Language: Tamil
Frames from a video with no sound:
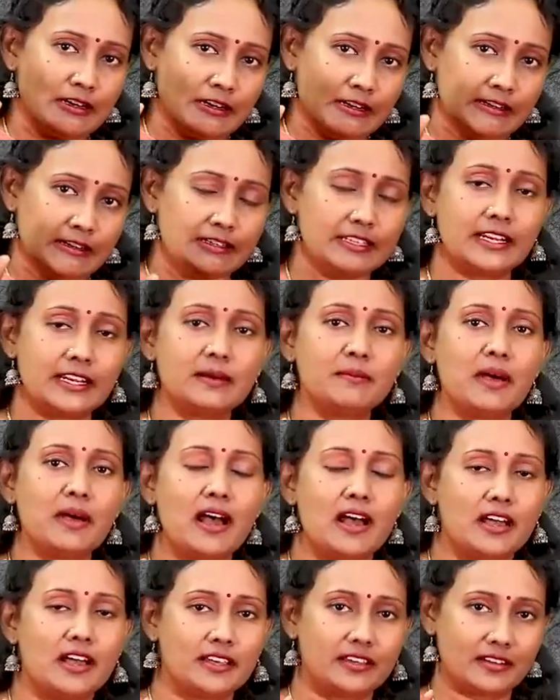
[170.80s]

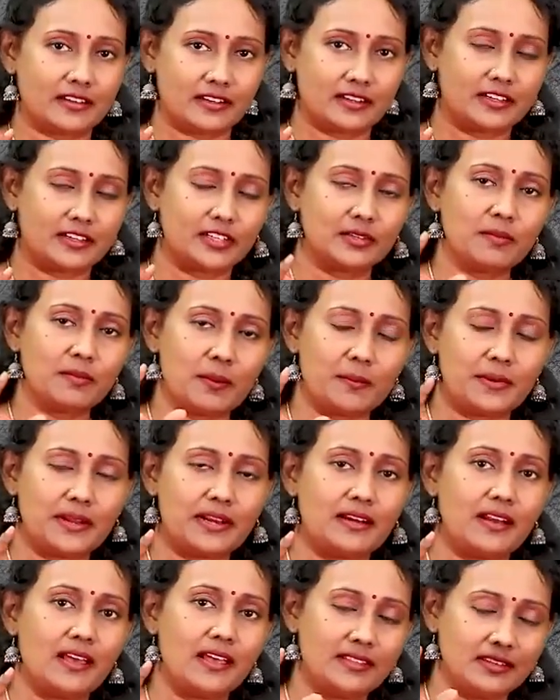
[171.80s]
நிறமாக இருக்கட்டும் அப்படி
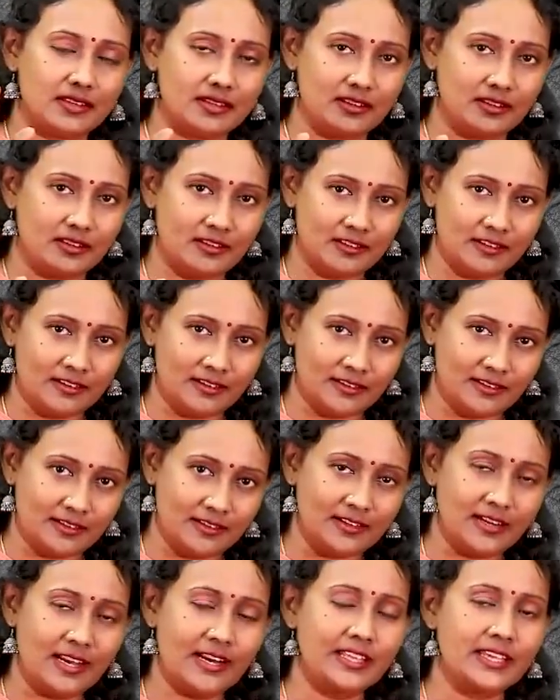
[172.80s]
இல்லைன்னா அந்த
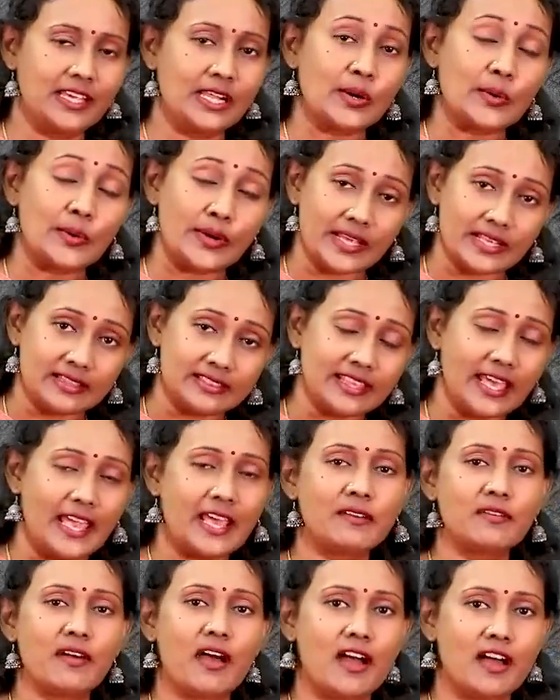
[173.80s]
நடிகருடைய
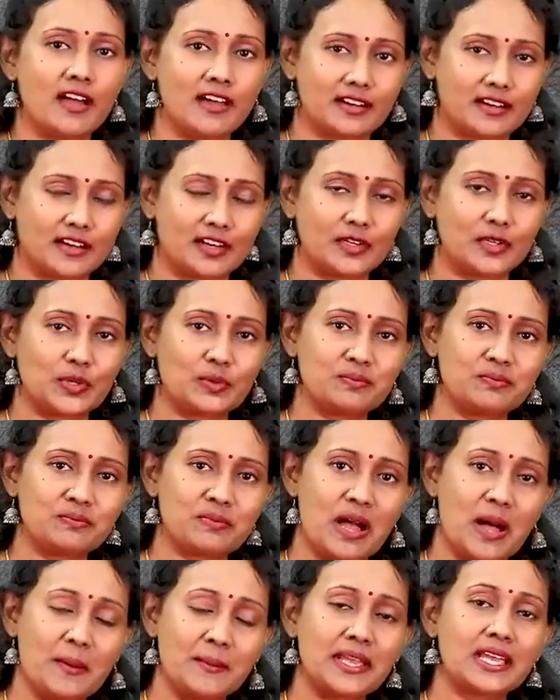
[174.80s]
தேர்வாக இருக்கட்டும்
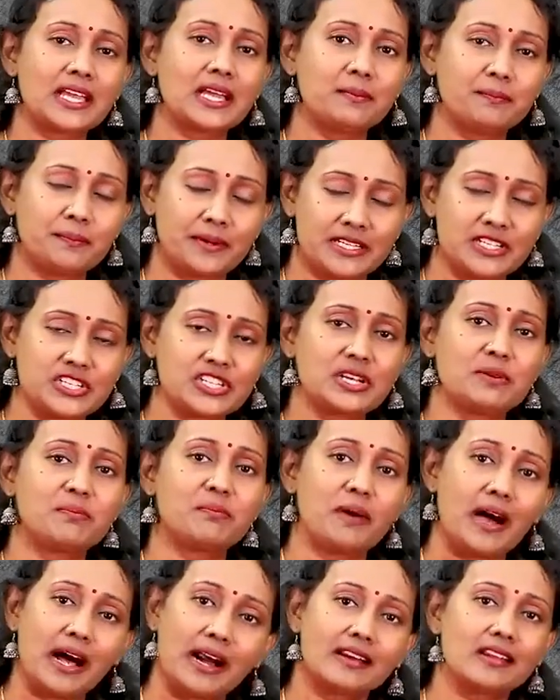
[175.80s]
அமைக்கப்பெற்ற
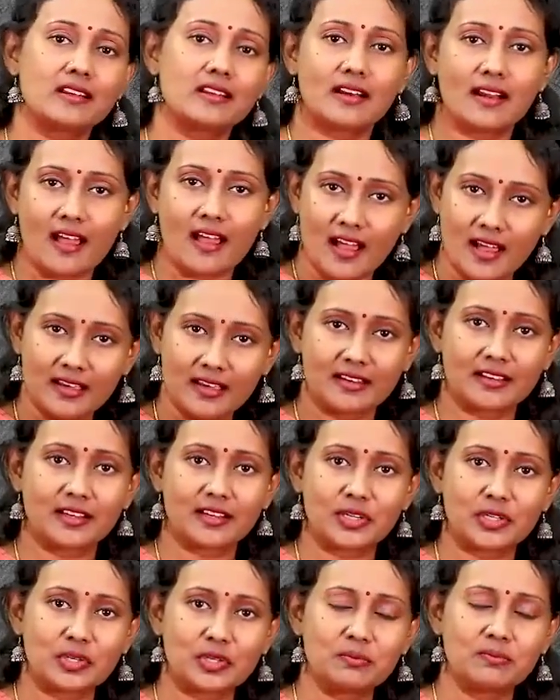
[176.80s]
பாடல்களாக
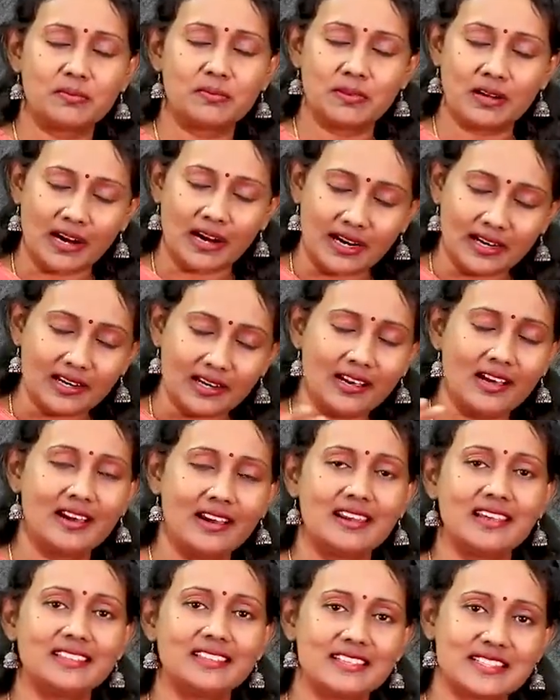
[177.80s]
இருக்கட்டும் அழகான
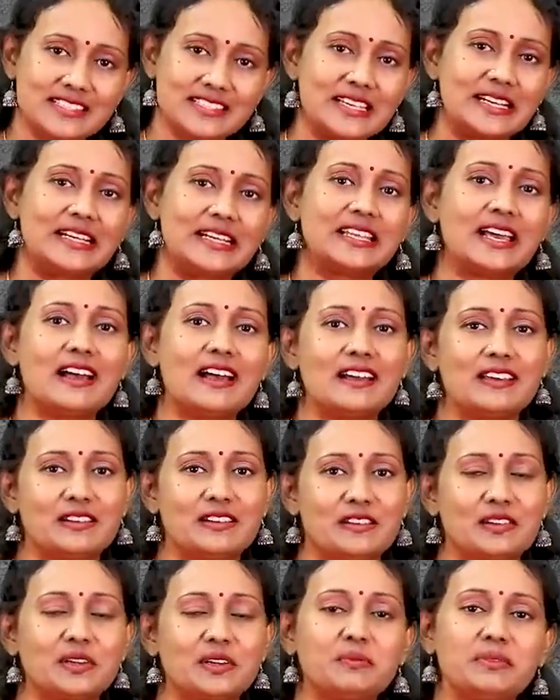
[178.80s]
அந்த செட்டாக
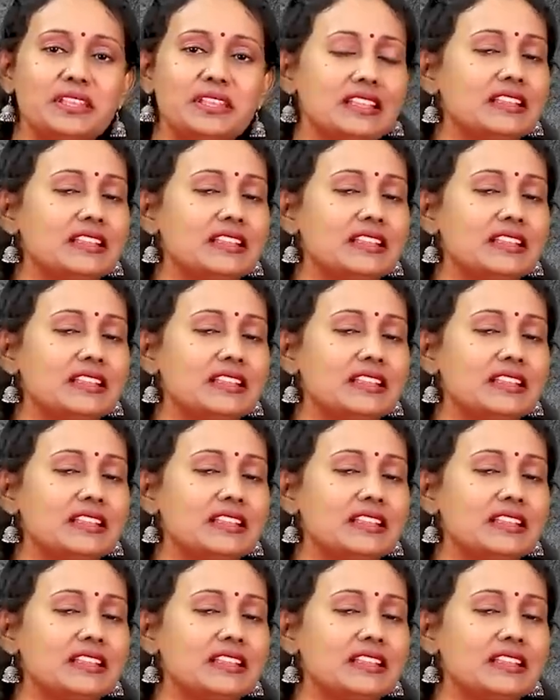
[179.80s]
இருக்கட்டும் இது